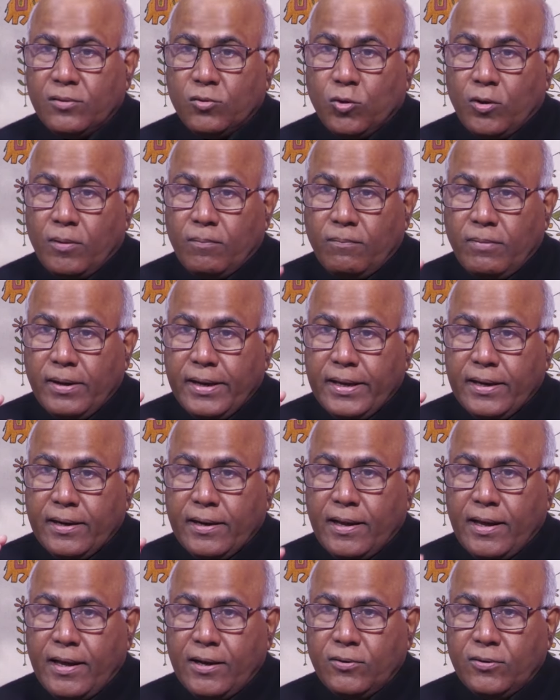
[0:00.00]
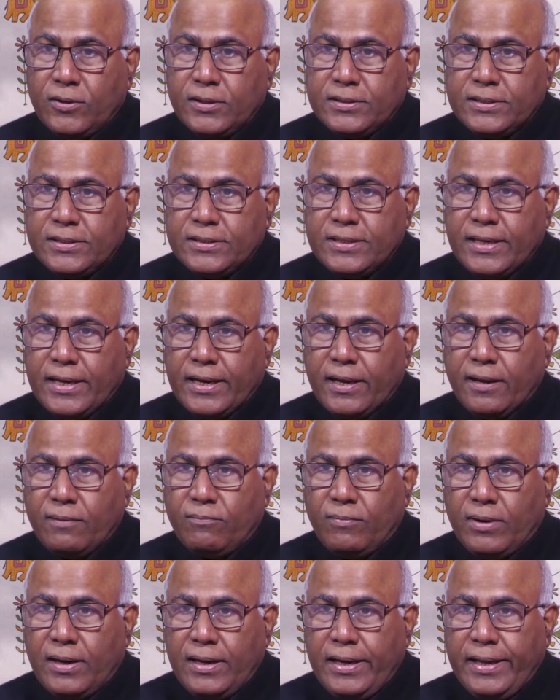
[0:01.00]
తొంభై నాలుగు వచ్చేసరికి
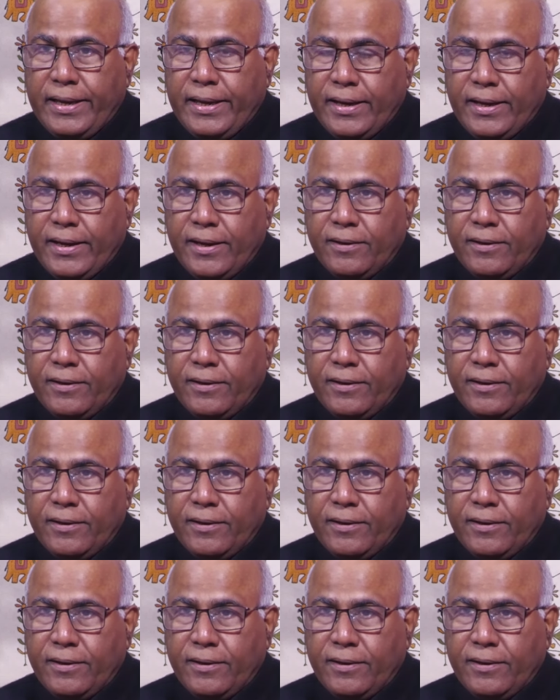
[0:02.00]
మళ్ళీ